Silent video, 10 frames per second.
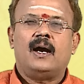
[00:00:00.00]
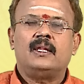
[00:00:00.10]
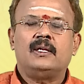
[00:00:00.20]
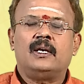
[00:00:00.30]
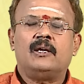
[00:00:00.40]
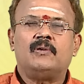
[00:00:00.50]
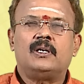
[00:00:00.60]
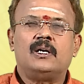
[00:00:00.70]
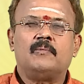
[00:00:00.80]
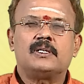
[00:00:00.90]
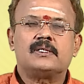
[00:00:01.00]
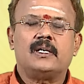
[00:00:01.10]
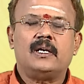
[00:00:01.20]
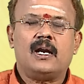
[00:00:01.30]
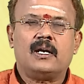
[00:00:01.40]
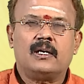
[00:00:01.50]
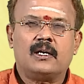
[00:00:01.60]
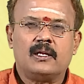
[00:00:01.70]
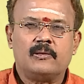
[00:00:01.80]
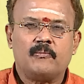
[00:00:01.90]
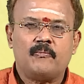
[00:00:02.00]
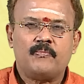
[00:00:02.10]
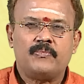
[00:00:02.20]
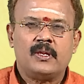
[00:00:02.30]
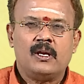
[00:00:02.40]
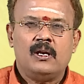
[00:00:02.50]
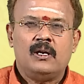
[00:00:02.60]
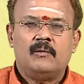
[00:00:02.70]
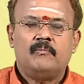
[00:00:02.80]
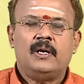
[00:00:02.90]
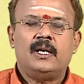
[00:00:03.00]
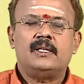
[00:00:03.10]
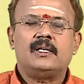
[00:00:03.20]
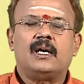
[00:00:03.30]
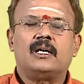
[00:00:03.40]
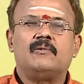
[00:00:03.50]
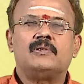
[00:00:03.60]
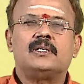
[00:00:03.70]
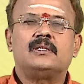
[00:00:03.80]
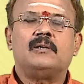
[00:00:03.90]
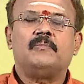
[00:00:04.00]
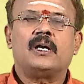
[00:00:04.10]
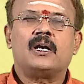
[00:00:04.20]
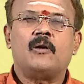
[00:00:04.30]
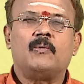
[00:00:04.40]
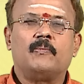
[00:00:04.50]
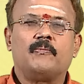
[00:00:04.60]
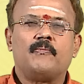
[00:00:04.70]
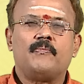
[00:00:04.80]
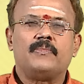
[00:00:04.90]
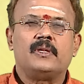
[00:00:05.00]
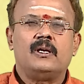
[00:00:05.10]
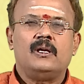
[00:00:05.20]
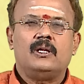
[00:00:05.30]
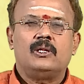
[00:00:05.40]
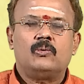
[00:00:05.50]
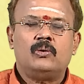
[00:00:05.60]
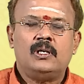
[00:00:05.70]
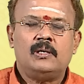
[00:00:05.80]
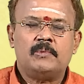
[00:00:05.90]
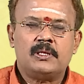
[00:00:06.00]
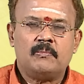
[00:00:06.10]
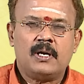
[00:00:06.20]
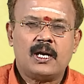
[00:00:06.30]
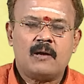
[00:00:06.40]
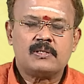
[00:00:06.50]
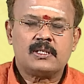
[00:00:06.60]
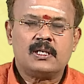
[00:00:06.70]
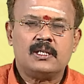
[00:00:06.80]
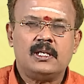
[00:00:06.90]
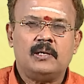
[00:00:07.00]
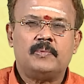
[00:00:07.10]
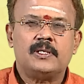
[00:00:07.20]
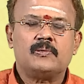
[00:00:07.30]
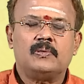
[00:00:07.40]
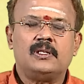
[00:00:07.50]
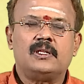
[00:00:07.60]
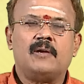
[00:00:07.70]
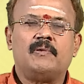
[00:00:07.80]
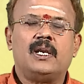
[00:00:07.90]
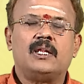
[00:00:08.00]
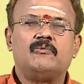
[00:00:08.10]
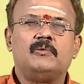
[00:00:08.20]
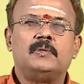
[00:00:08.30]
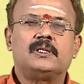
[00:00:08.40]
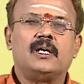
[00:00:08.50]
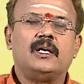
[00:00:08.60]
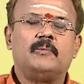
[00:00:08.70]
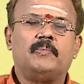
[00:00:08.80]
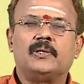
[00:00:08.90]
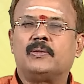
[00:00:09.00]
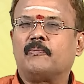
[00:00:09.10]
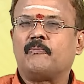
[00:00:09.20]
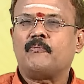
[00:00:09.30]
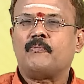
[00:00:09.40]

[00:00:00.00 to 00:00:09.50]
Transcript: அது என்னவென்று நமக்கு சரியாக இருக்காது மேலதிகாரிகள் விஷயத்தில் மிக கவனம் தொழில் நிமித்தமாக அவசர கதியில் பேசுவது தேவையில்லாத விபத்தை ஏற்படுத்தும்